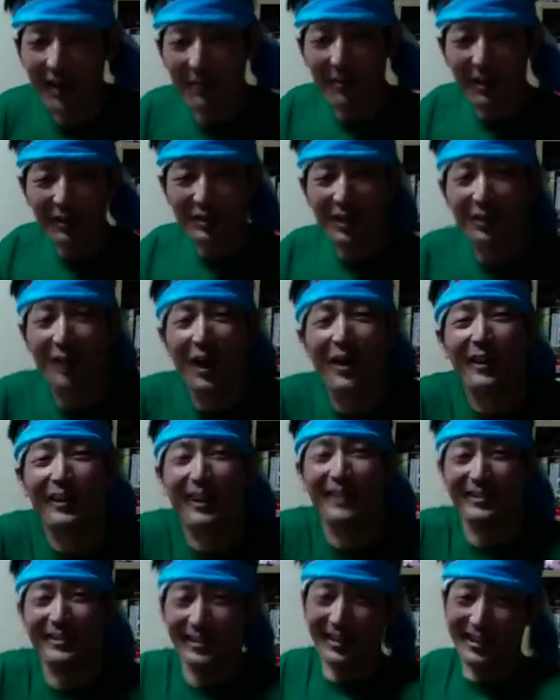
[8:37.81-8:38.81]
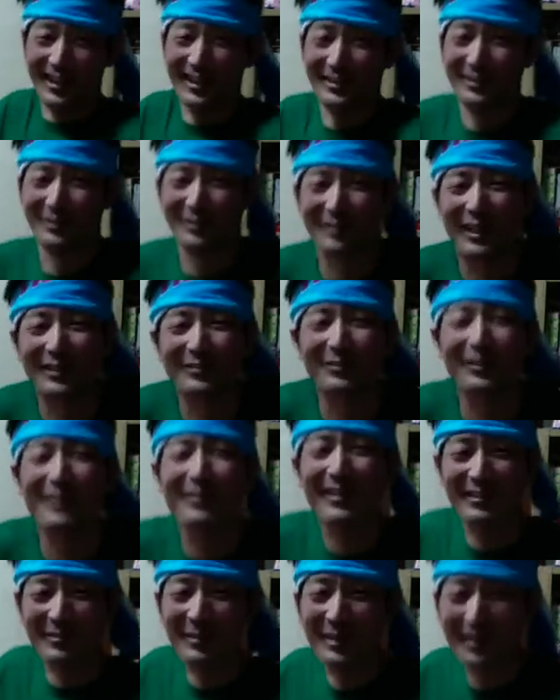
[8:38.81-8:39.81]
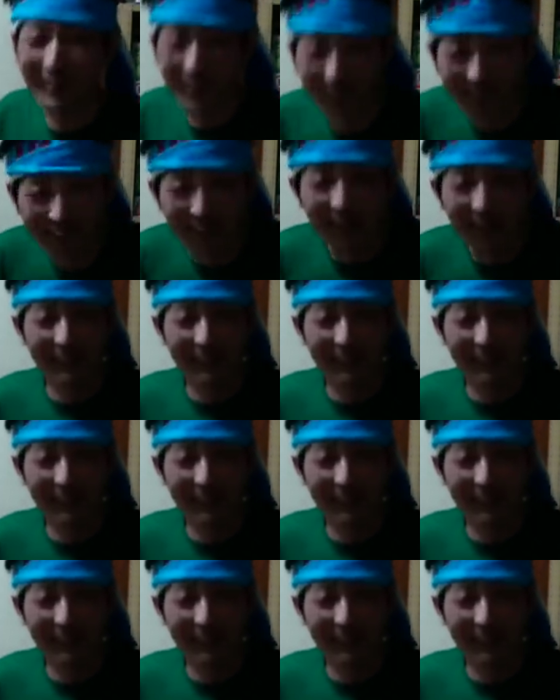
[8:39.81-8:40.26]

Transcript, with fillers: このチャックのカウントダウンが始まって、